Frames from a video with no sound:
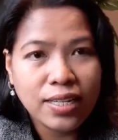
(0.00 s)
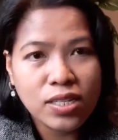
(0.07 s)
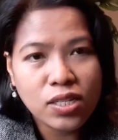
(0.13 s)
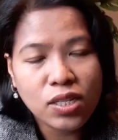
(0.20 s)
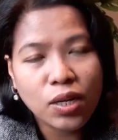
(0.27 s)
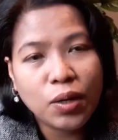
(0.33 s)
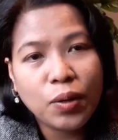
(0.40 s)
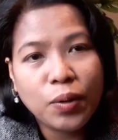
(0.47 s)

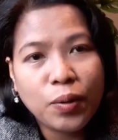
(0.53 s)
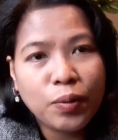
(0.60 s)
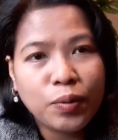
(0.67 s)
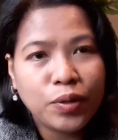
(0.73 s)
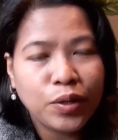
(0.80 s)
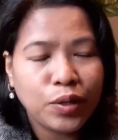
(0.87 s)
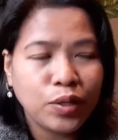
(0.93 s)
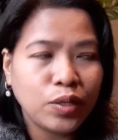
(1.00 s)
So,
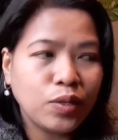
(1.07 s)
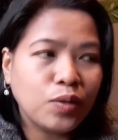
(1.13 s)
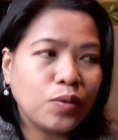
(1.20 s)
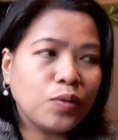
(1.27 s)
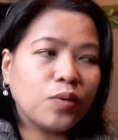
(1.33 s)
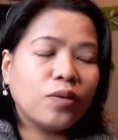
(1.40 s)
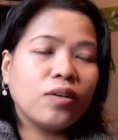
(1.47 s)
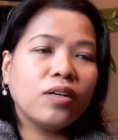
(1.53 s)
yun
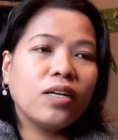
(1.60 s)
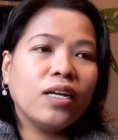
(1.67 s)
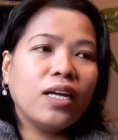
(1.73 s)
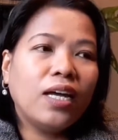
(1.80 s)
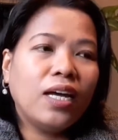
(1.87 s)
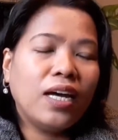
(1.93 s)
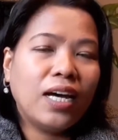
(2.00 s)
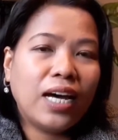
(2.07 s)
yung
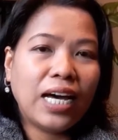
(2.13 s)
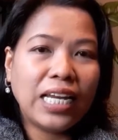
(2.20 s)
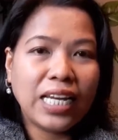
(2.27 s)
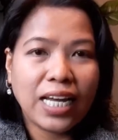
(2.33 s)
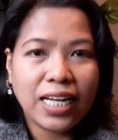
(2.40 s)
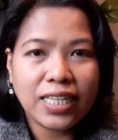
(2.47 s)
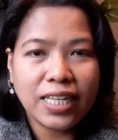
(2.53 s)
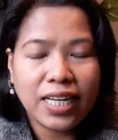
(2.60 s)
an
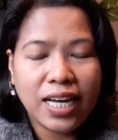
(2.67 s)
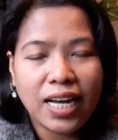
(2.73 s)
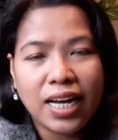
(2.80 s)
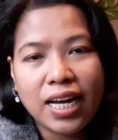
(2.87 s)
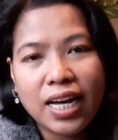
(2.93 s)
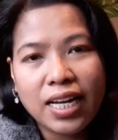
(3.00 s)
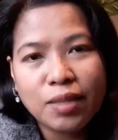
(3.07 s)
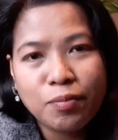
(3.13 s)

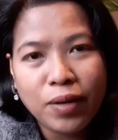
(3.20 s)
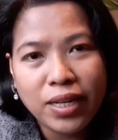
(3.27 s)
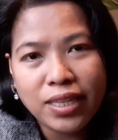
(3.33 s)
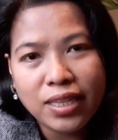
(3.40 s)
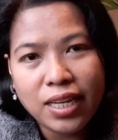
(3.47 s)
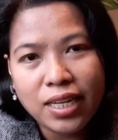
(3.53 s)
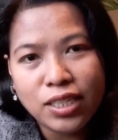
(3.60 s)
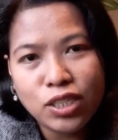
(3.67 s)
uh,
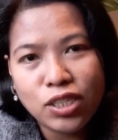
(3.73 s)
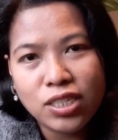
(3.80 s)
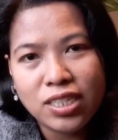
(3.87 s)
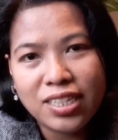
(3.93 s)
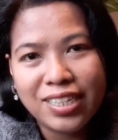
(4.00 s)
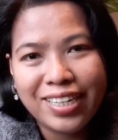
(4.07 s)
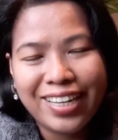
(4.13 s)
advantage.